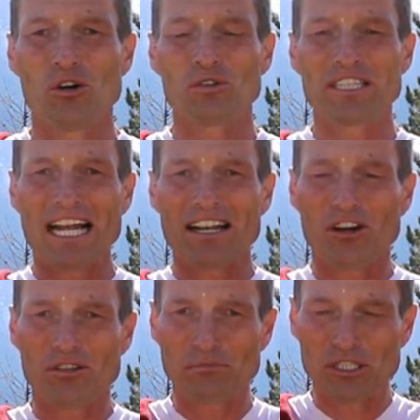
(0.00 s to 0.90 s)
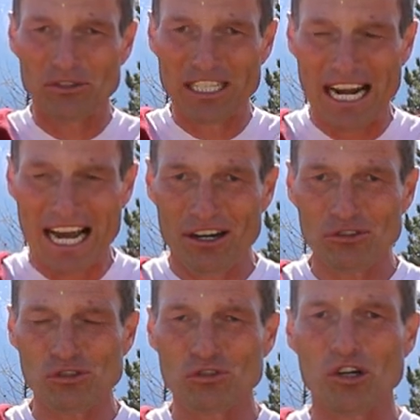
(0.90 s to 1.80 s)
Und dann atmest du wieder
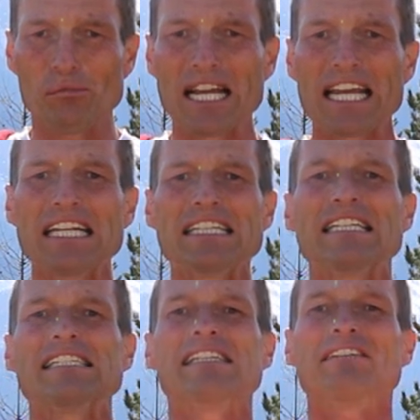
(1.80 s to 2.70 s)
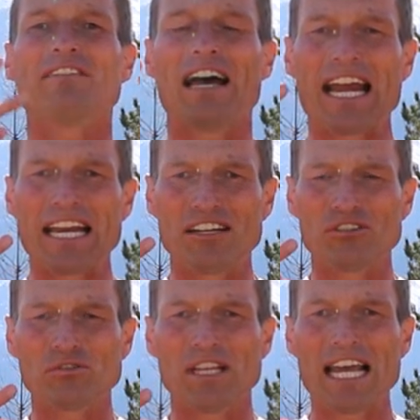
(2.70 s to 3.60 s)
aus und nochmal intensiv ein
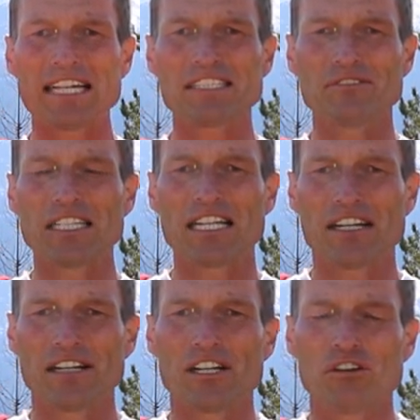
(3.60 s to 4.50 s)
und hältst wieder